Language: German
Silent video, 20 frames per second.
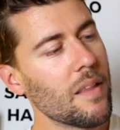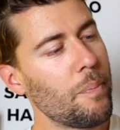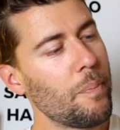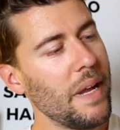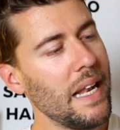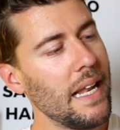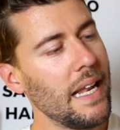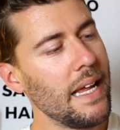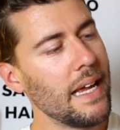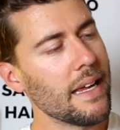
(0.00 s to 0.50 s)
ganz
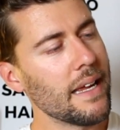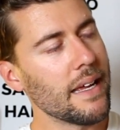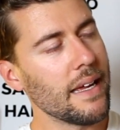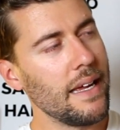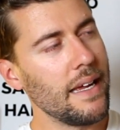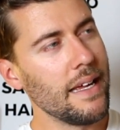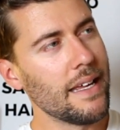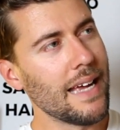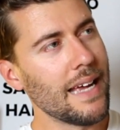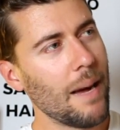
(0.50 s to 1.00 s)

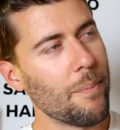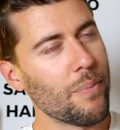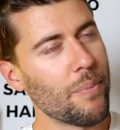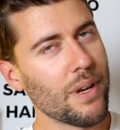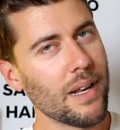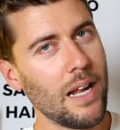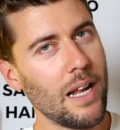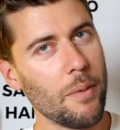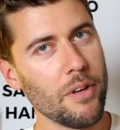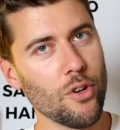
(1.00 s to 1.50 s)
billig. Ich
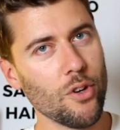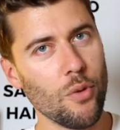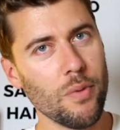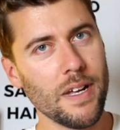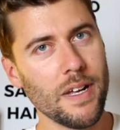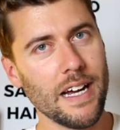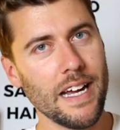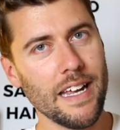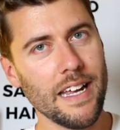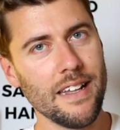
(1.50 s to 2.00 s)
habe, glaube ich,
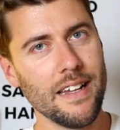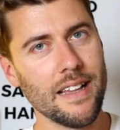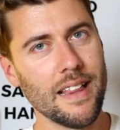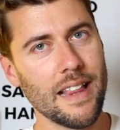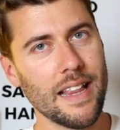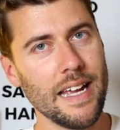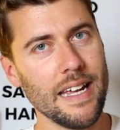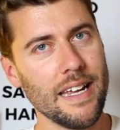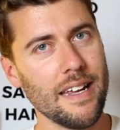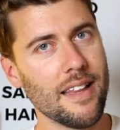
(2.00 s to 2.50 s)

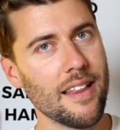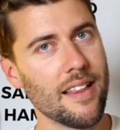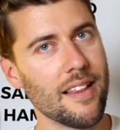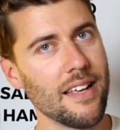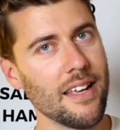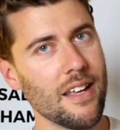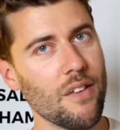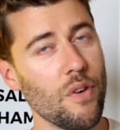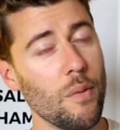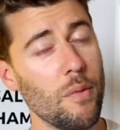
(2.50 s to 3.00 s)
umgerechnet
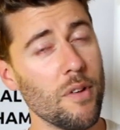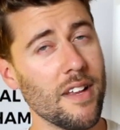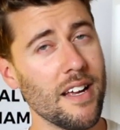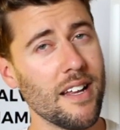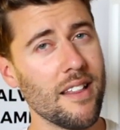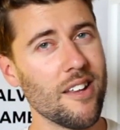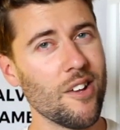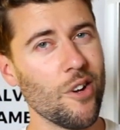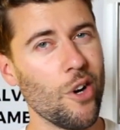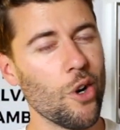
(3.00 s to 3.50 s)
60,
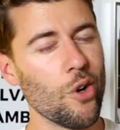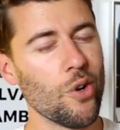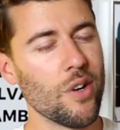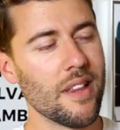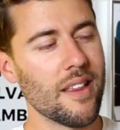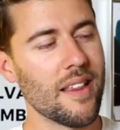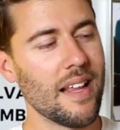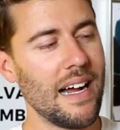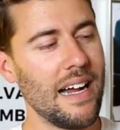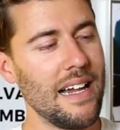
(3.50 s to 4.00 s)
65 Euro
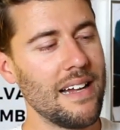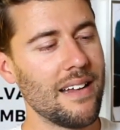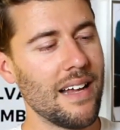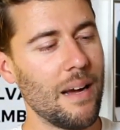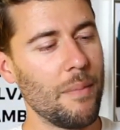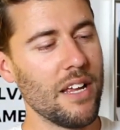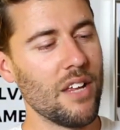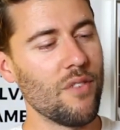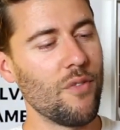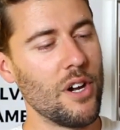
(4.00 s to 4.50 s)

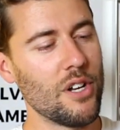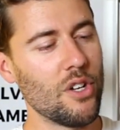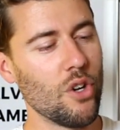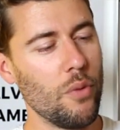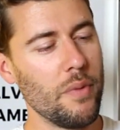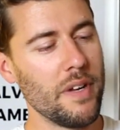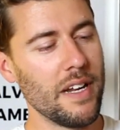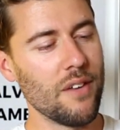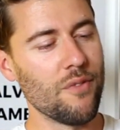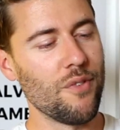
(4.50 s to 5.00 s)
gezahlt, aber ich
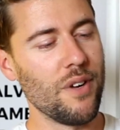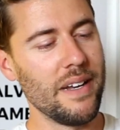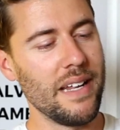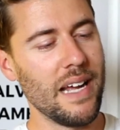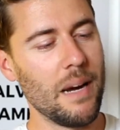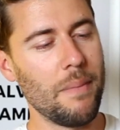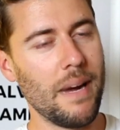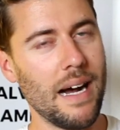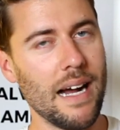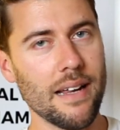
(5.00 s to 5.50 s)
wollte unbedingt von
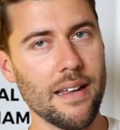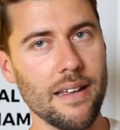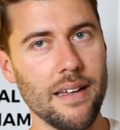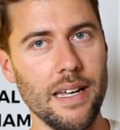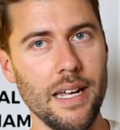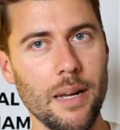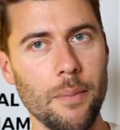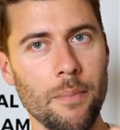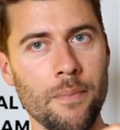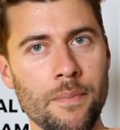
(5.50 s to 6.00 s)
der
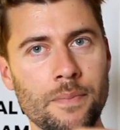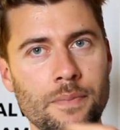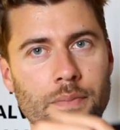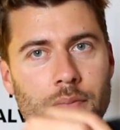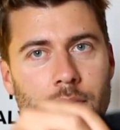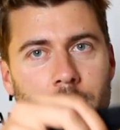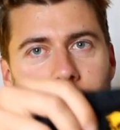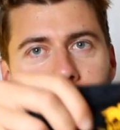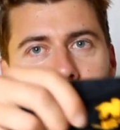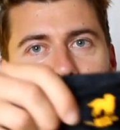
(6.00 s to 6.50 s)
Marke eben
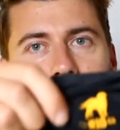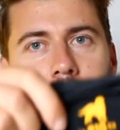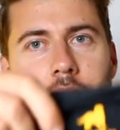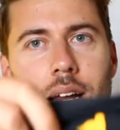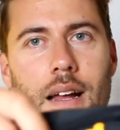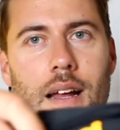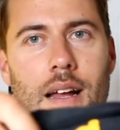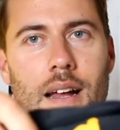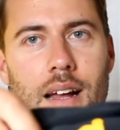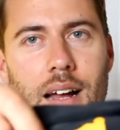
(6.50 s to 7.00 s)

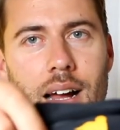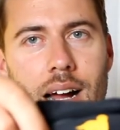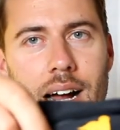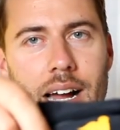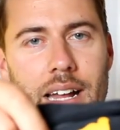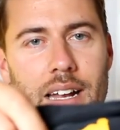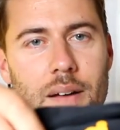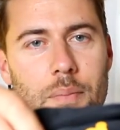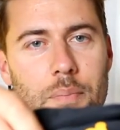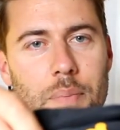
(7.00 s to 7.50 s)

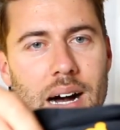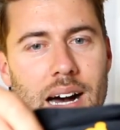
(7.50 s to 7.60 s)
eine